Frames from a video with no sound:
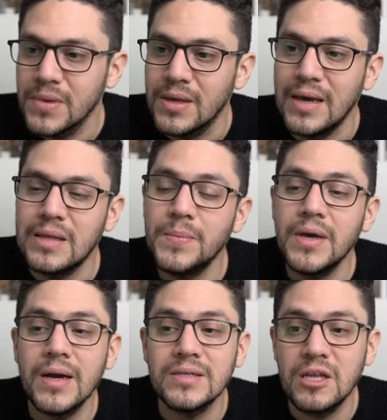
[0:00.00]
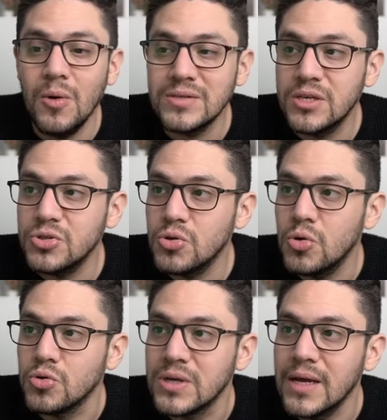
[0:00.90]
que también han estado haciendo
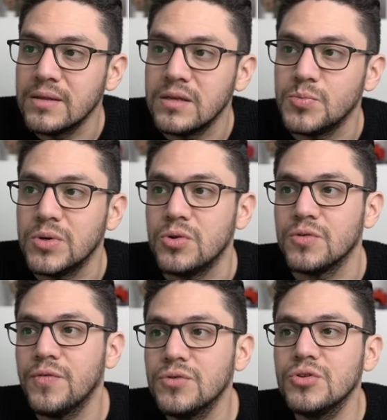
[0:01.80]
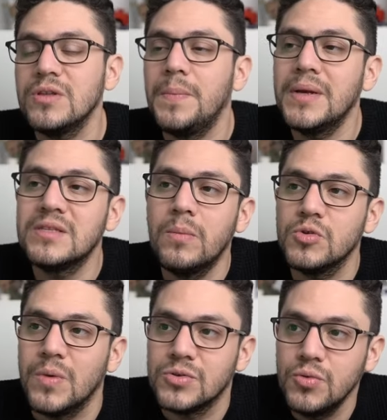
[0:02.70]
los grandes, pues los fondos de
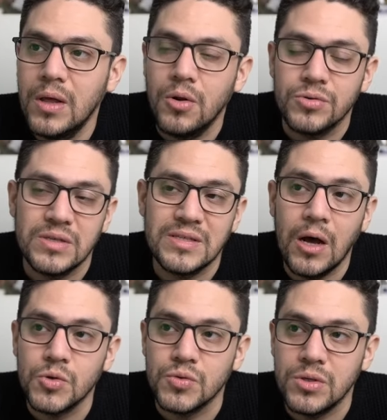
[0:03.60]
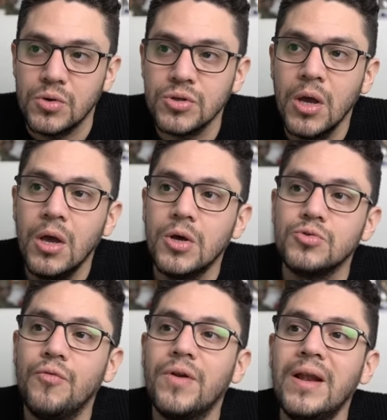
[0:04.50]
préstamos basura de los Estados Unidos
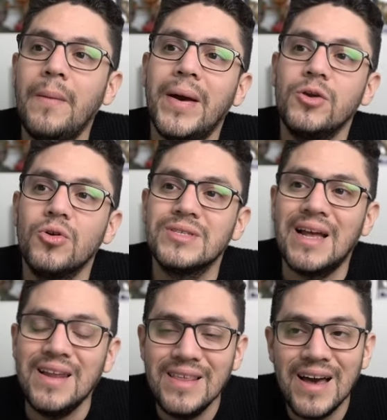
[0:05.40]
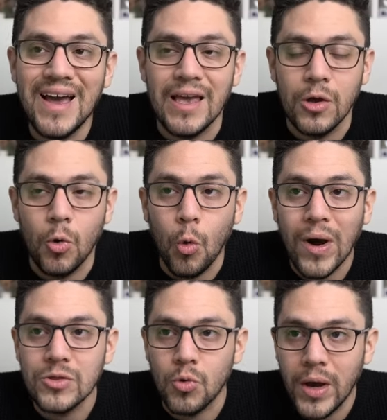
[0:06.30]
sufren la mayor salida en
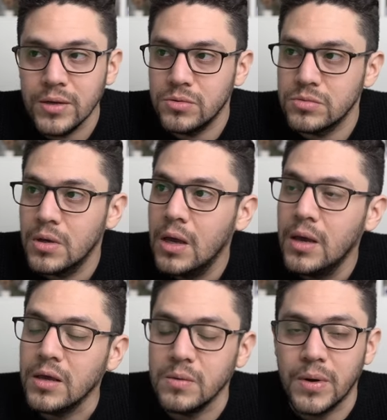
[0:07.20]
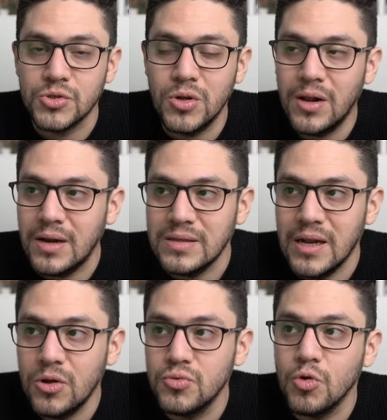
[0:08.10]
cuatro años. Inversores
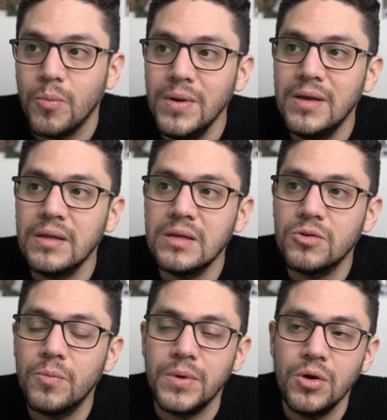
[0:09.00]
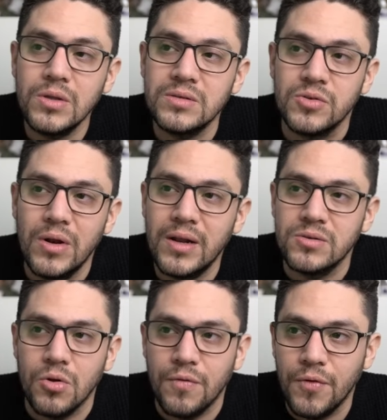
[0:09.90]
retiraron 2.500 millones de dólares
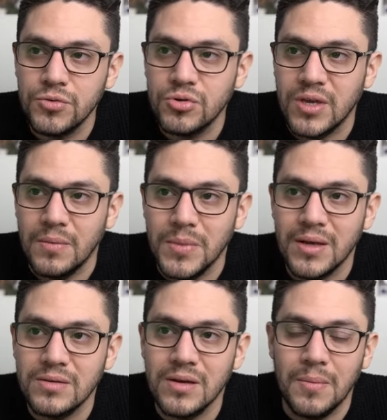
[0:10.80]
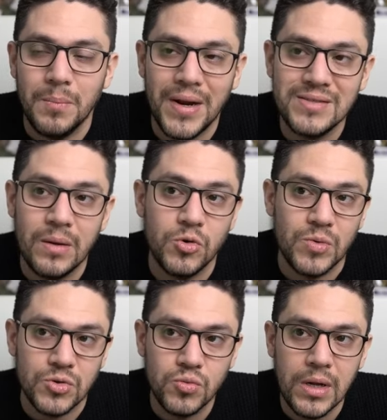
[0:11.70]
de los fondos que invierten en préstamos
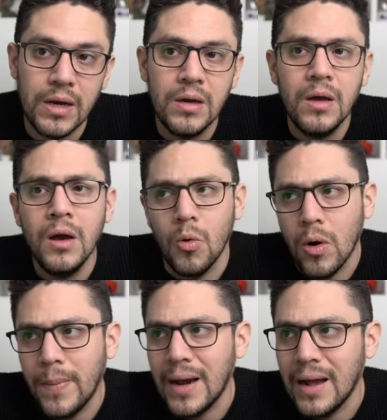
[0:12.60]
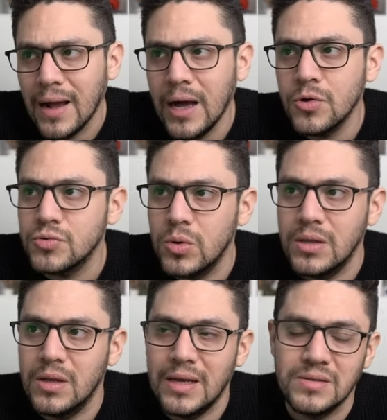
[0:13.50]
basura o apalancados
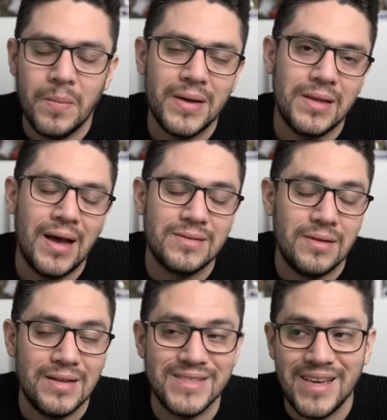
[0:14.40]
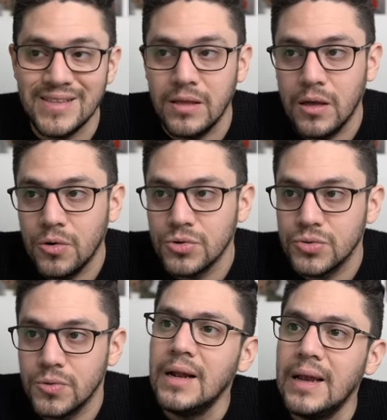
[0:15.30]
durante la semana hasta el 7 de
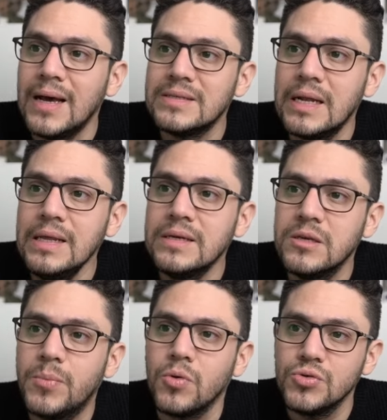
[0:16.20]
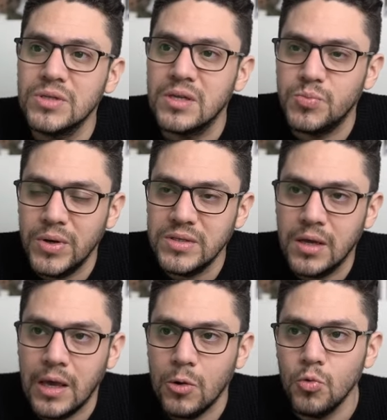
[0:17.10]
agosto. Las salidas se producen después de
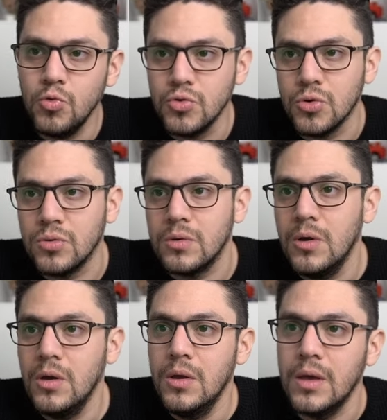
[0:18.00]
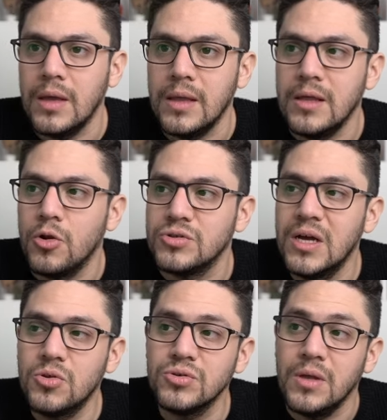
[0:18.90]
que uno eh, de los
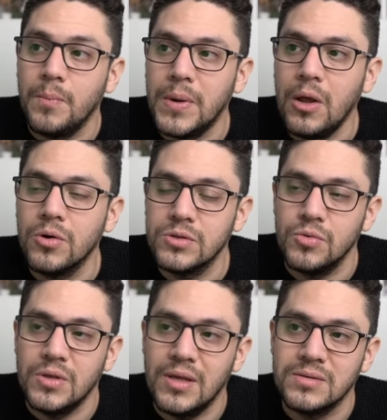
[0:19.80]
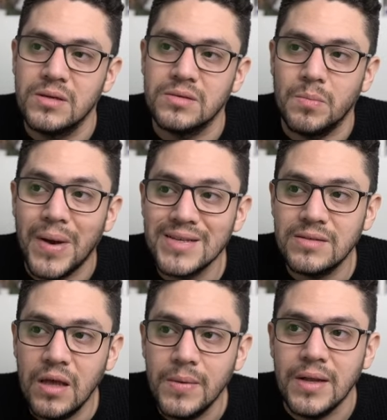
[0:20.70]
datos de empleo estadounidenses más
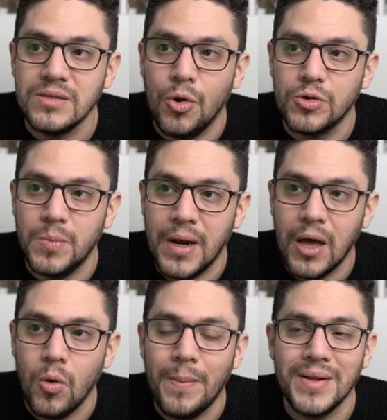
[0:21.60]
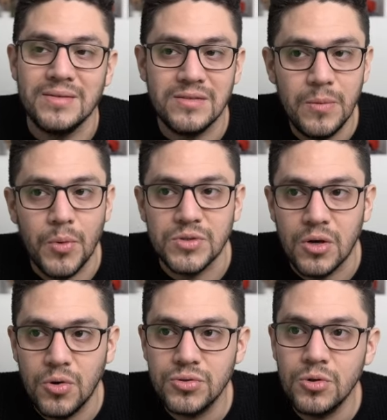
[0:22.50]
débiles de lo esperado a principios de
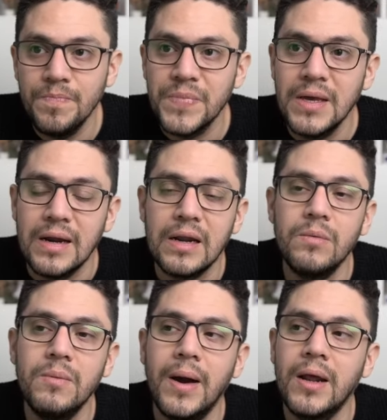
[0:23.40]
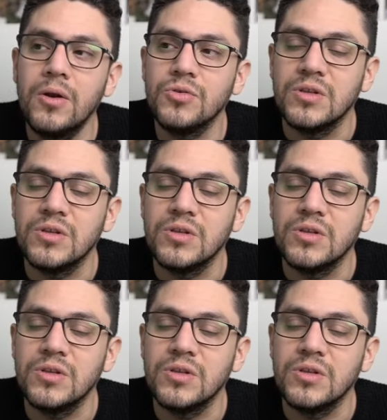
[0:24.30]
agosto reavivarán los